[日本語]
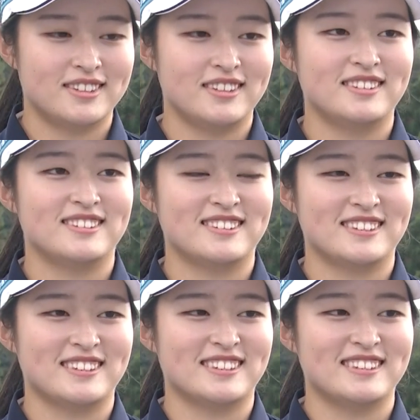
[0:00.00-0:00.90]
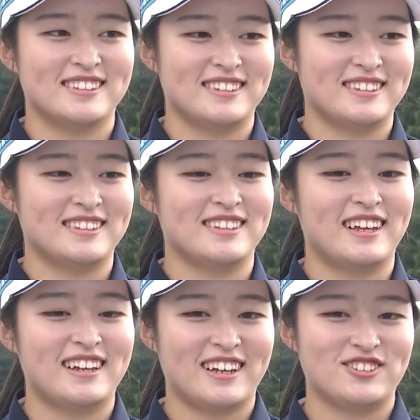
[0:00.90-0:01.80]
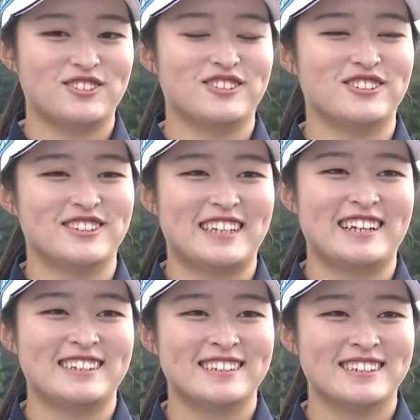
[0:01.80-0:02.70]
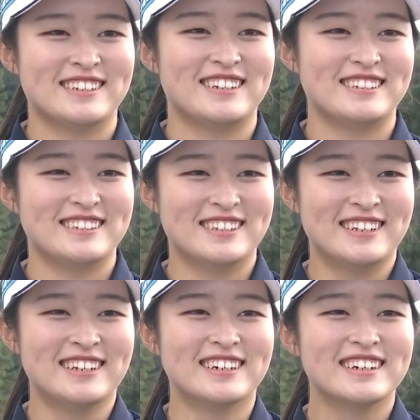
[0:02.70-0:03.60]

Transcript: うん、ななじゅうごてんです。